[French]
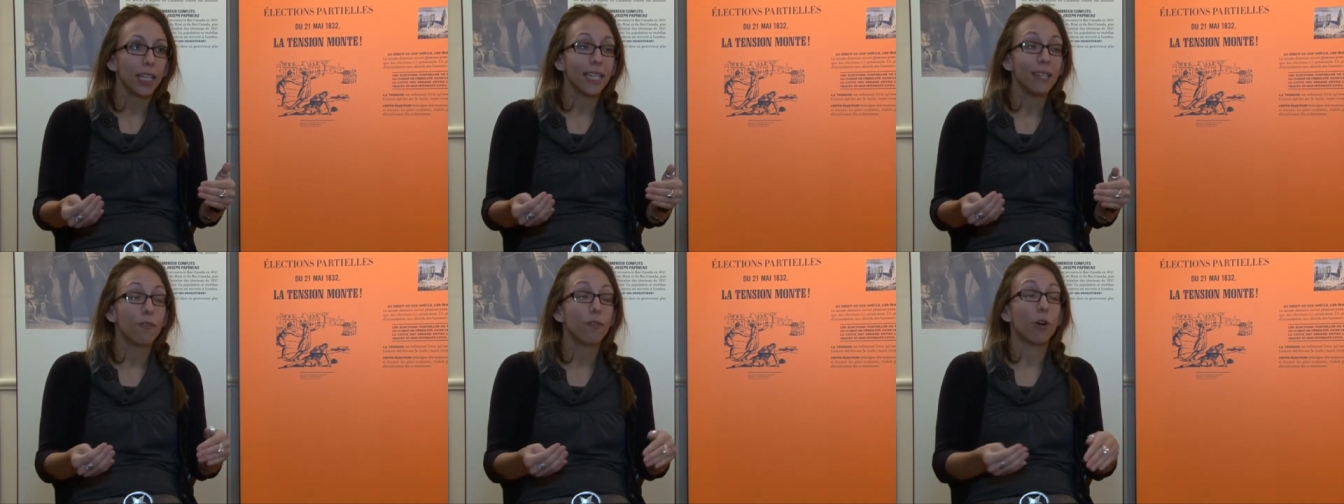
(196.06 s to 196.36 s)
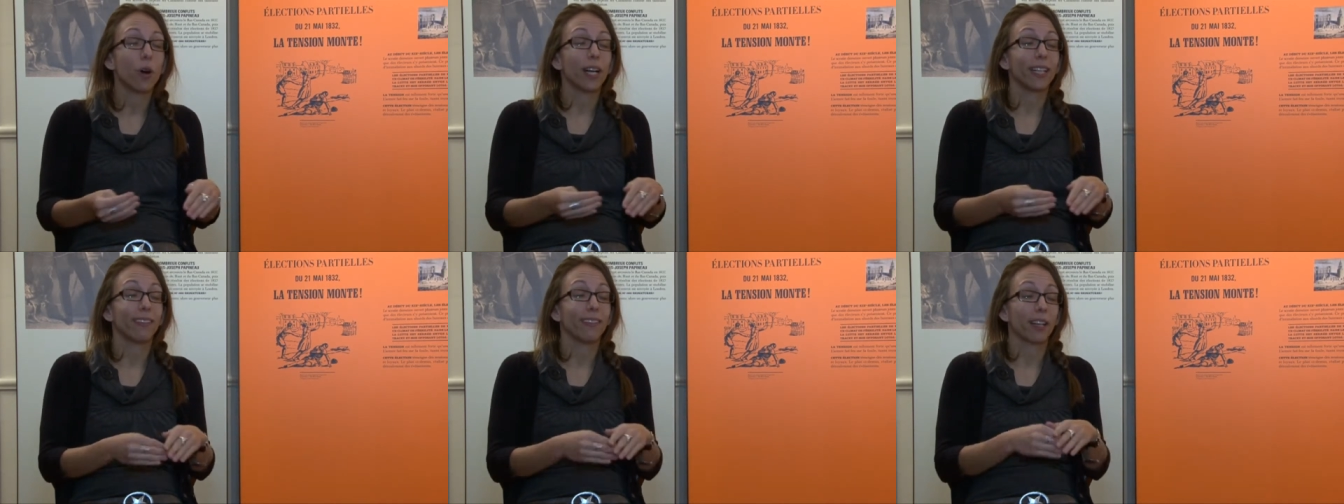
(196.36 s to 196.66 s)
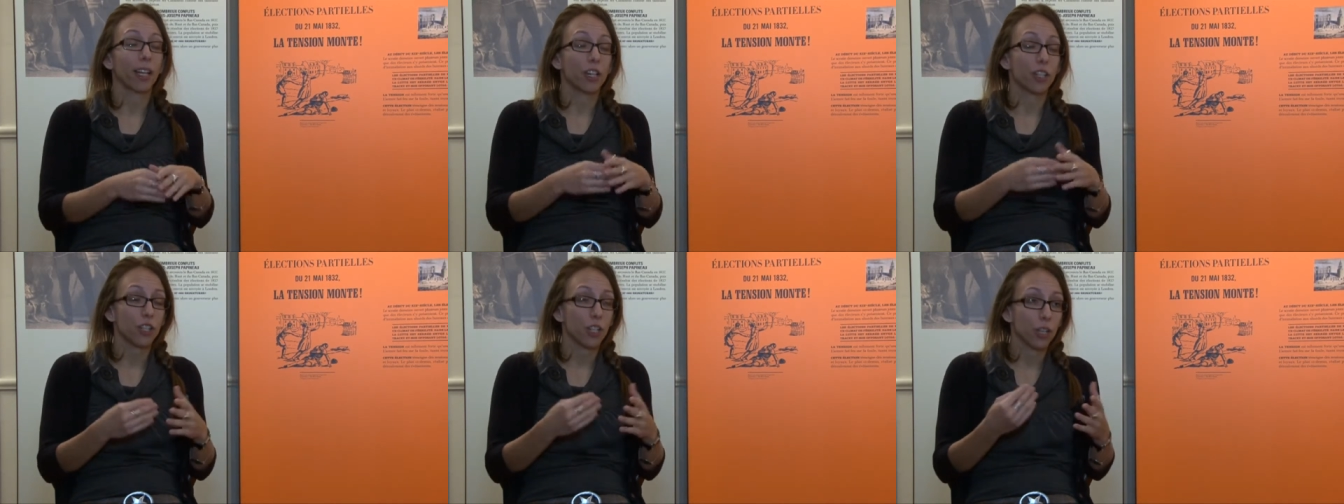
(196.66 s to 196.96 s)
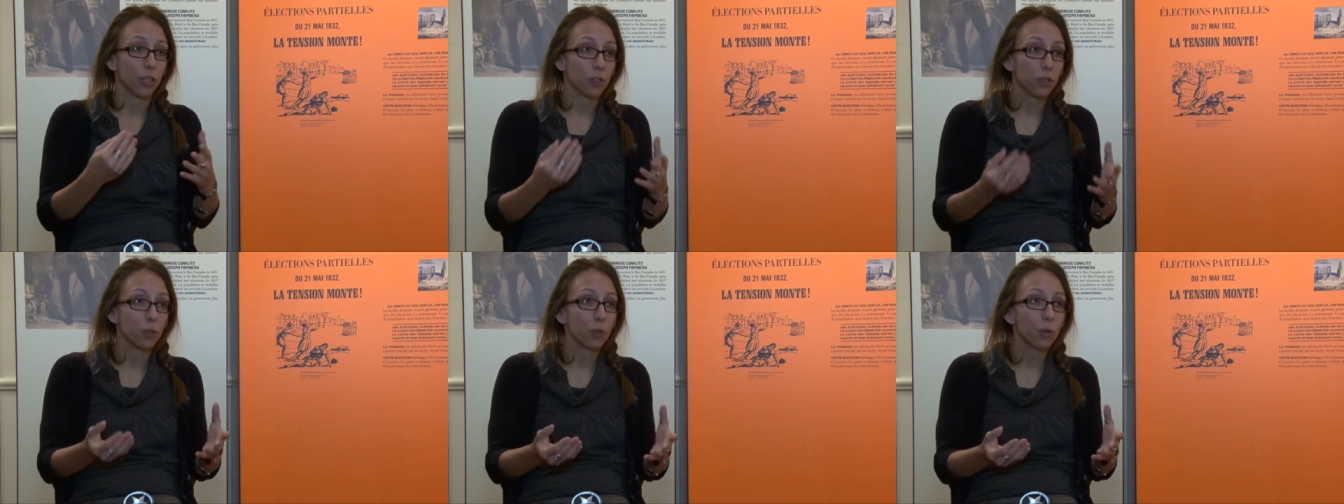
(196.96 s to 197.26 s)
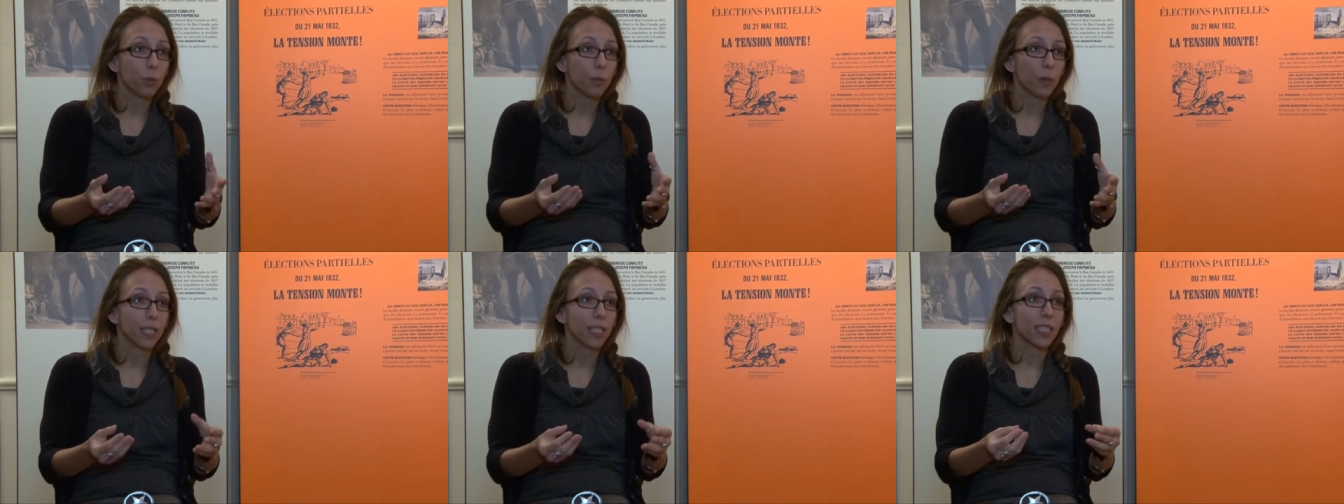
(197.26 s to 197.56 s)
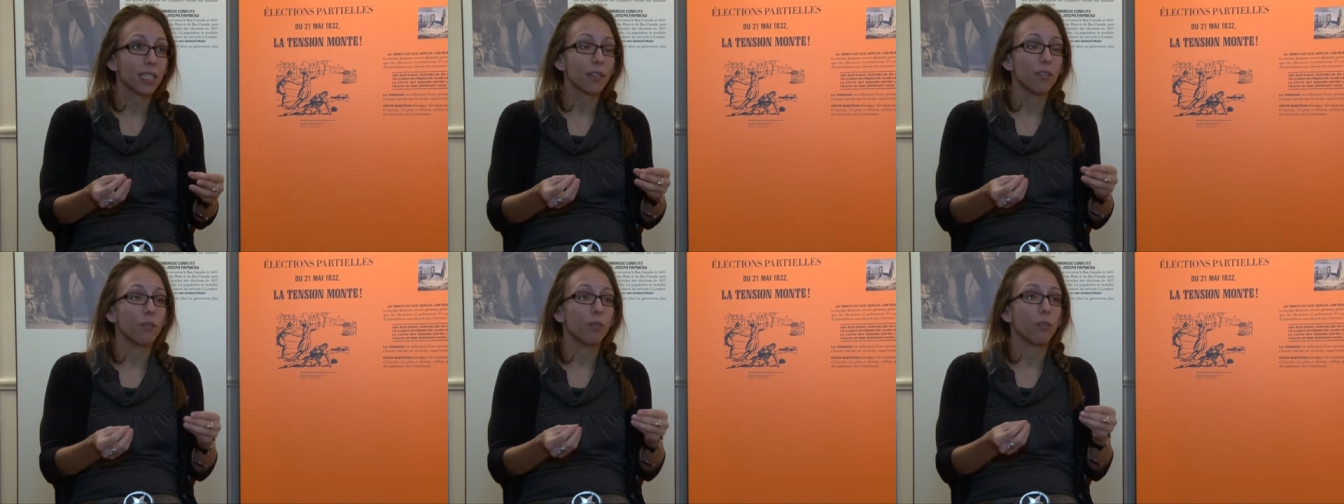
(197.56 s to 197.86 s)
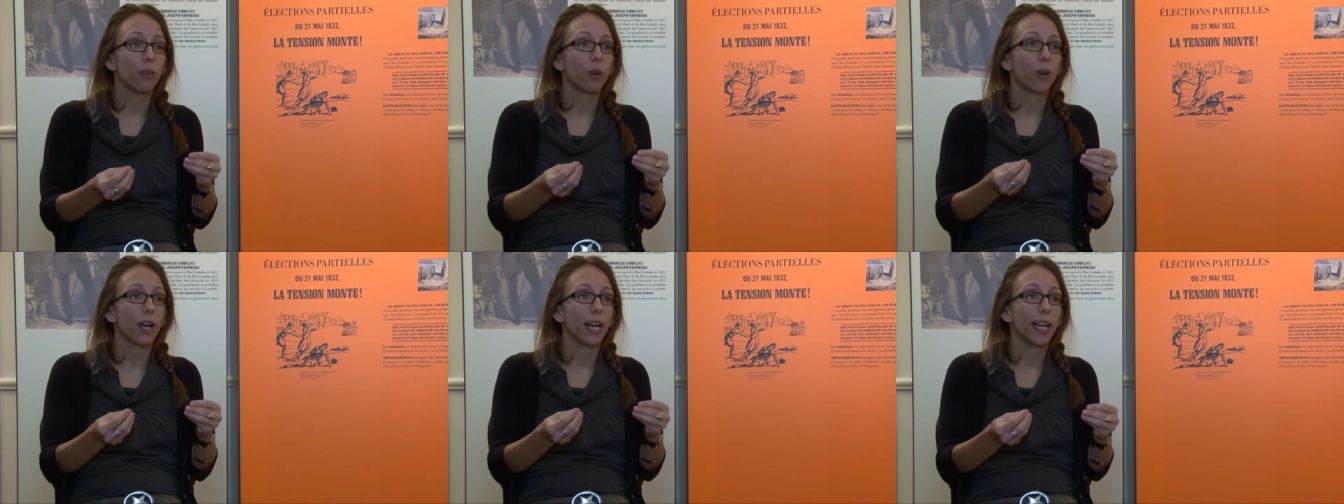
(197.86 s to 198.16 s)
ils vont être très chanceux parce qu'ils
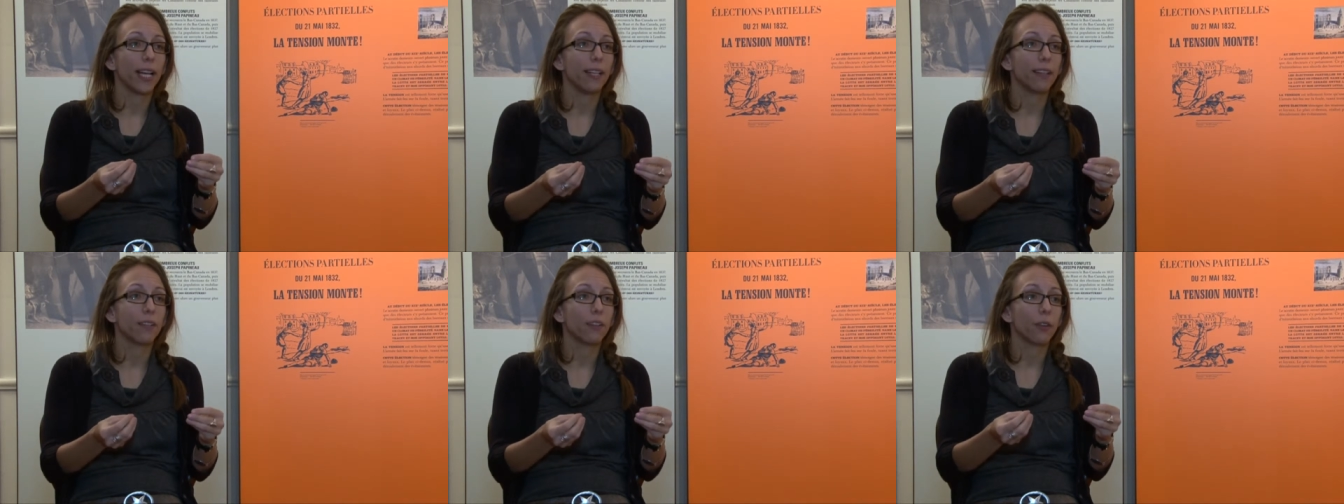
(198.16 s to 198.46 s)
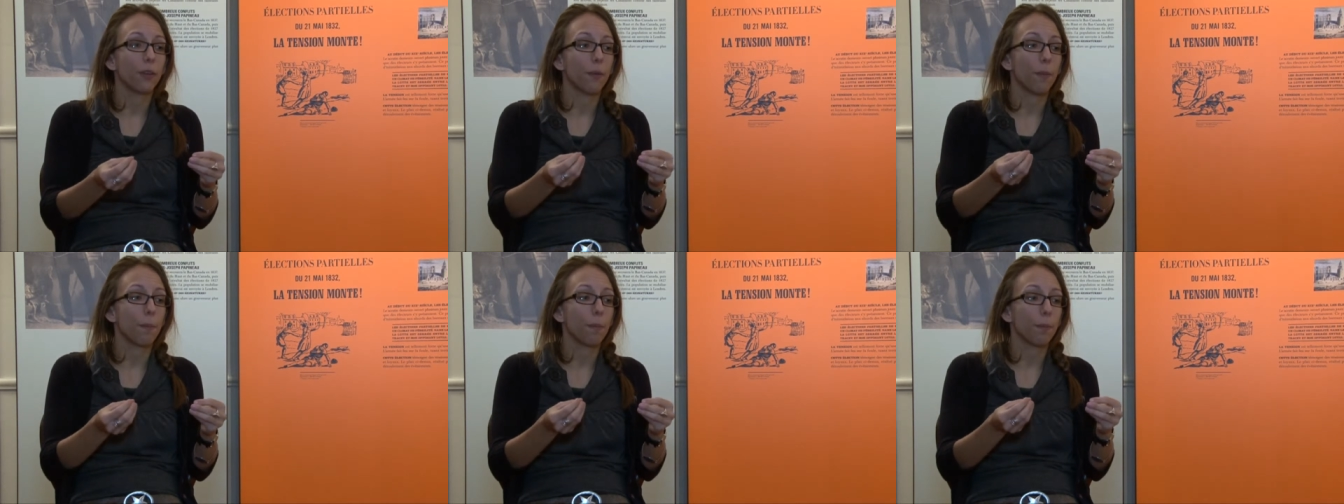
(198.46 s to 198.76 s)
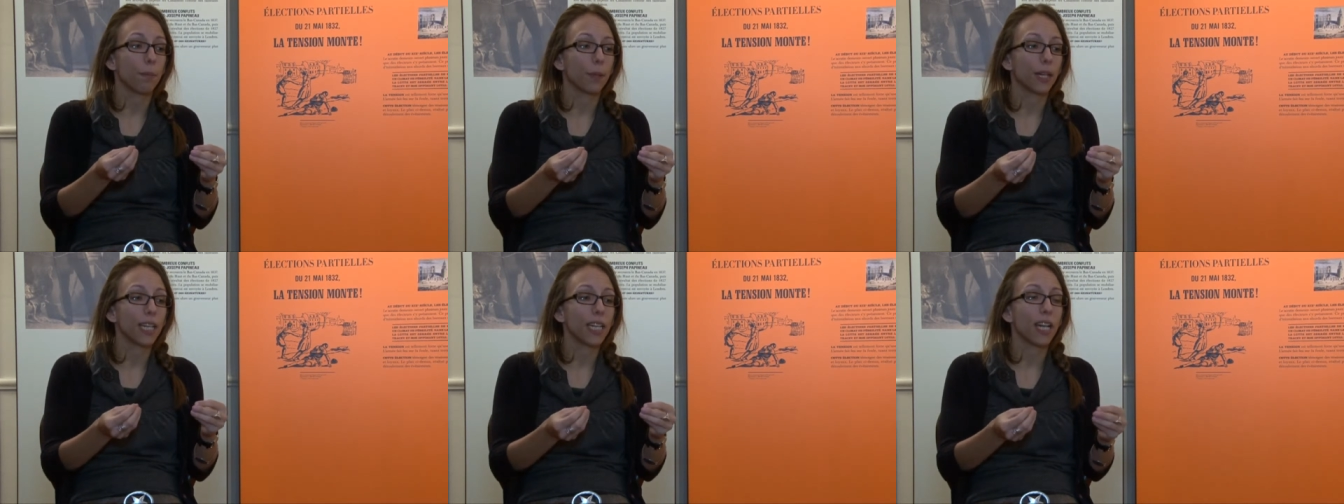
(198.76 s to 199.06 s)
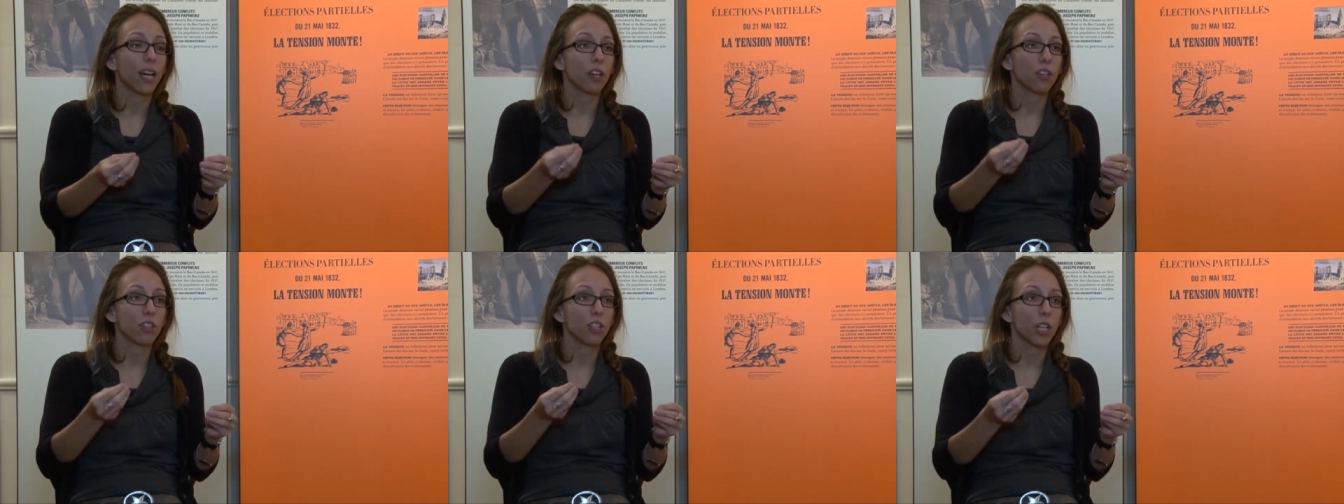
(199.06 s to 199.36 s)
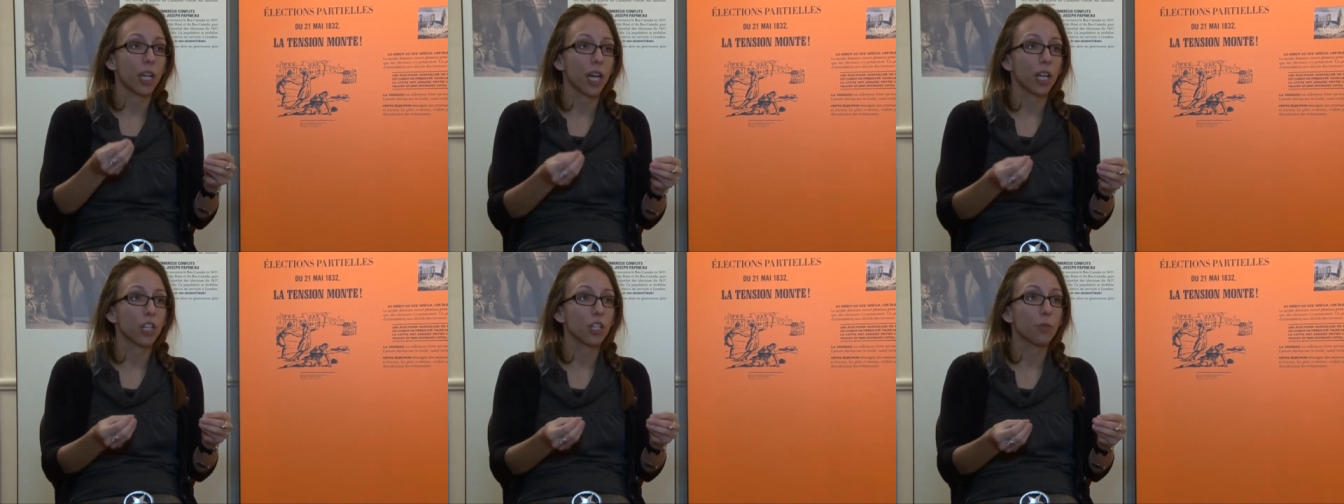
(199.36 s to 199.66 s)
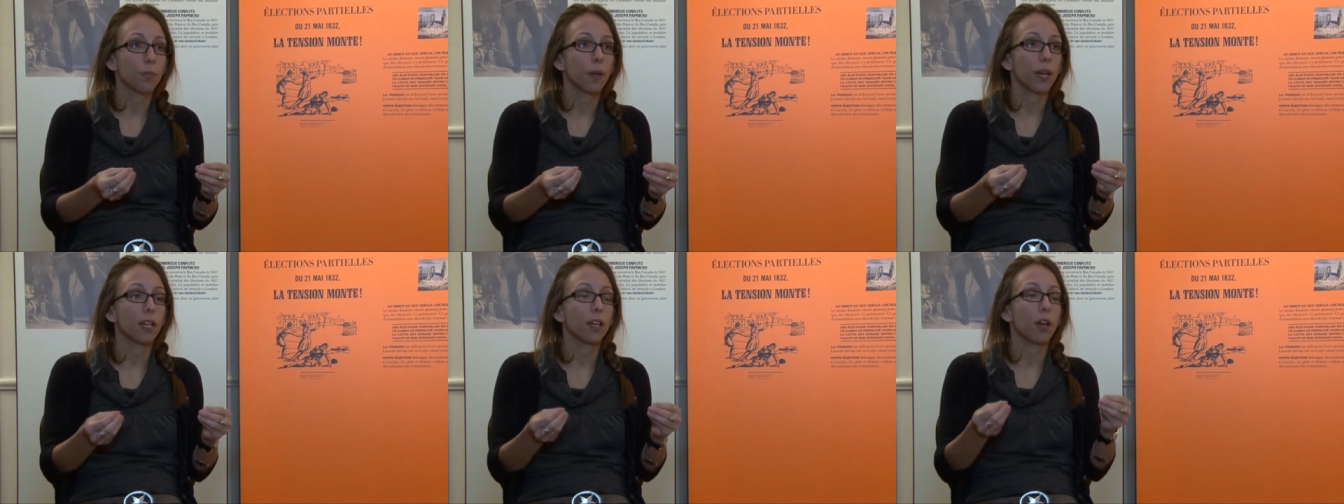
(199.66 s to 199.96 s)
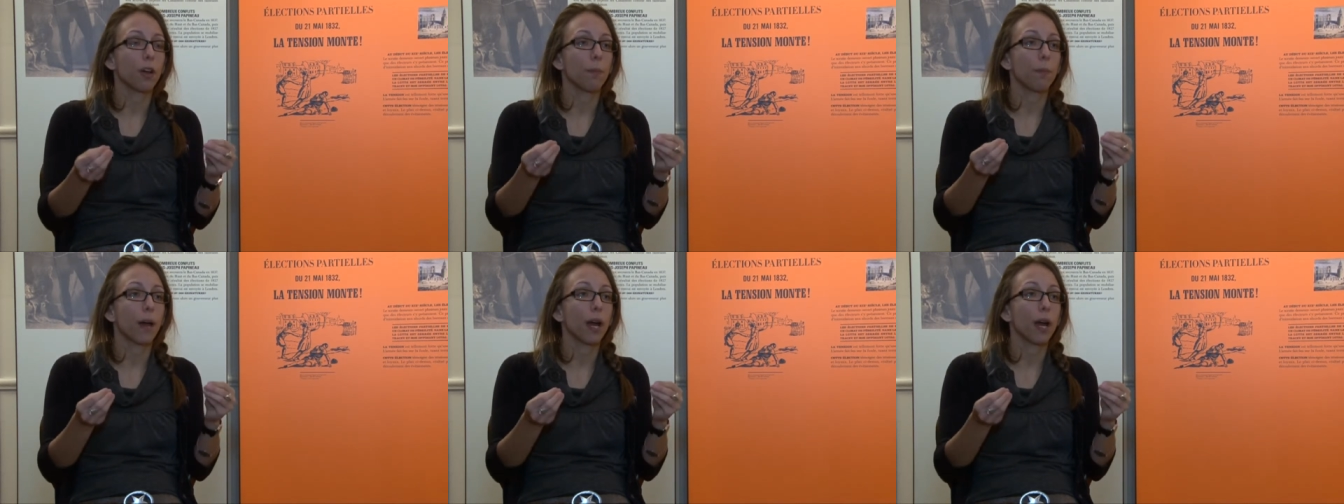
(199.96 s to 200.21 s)
vont être pris en charge par,